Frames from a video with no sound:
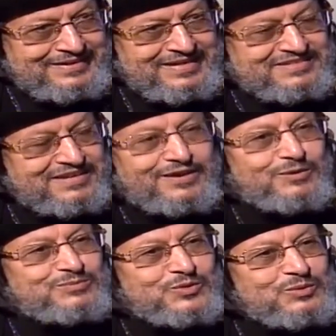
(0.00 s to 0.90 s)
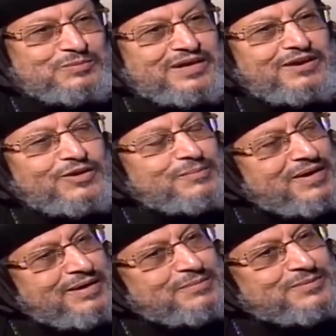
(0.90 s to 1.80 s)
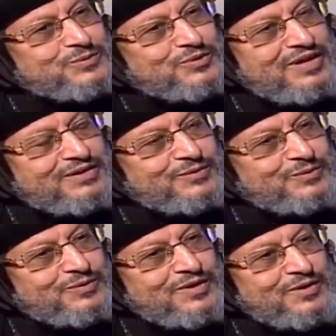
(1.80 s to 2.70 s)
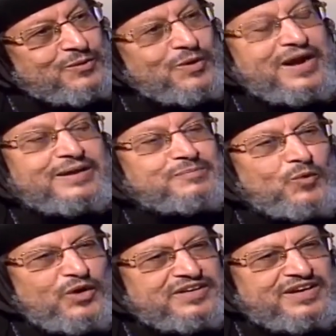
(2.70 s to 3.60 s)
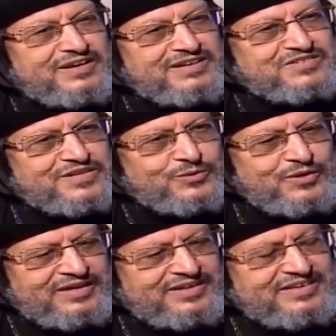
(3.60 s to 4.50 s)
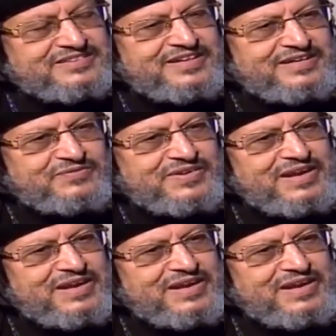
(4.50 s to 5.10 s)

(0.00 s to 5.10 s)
ليس الرجل من دون المراه والمراه من دون رجل وقال معين النظير يعني الاثنين في